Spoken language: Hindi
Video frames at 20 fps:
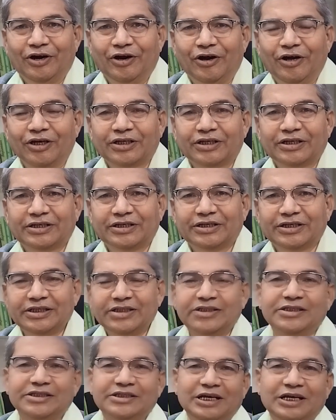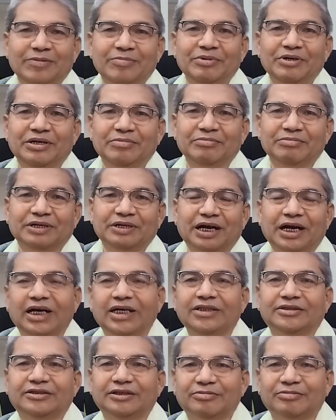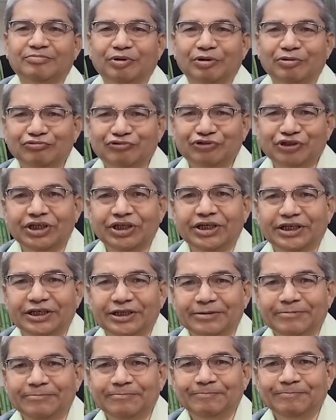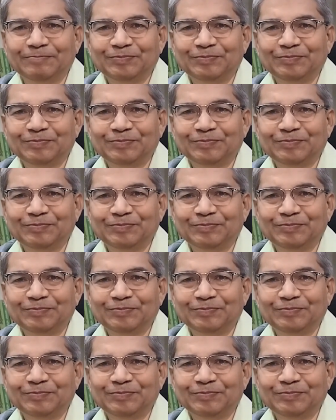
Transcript: और किस दिशा में हम कहाँ तक पहुँचे हैं